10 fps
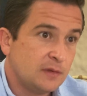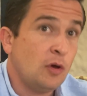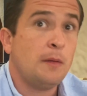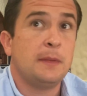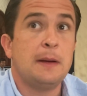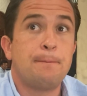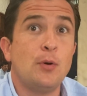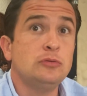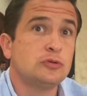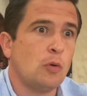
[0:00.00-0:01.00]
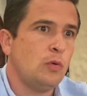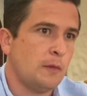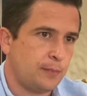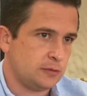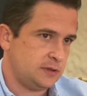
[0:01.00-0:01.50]
No, hombre, el punto
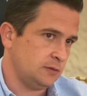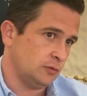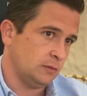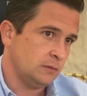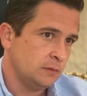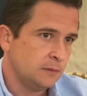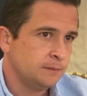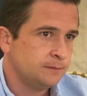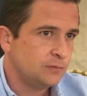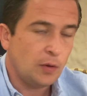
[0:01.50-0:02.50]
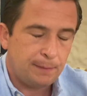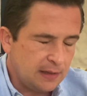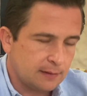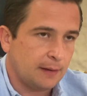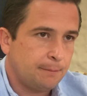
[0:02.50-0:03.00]
1% no
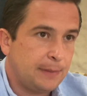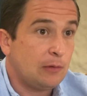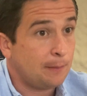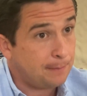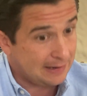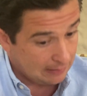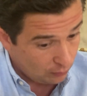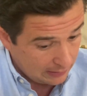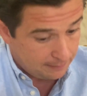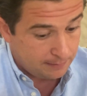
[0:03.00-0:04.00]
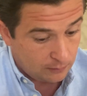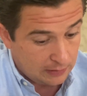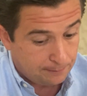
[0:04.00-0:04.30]
pinta, pero para una,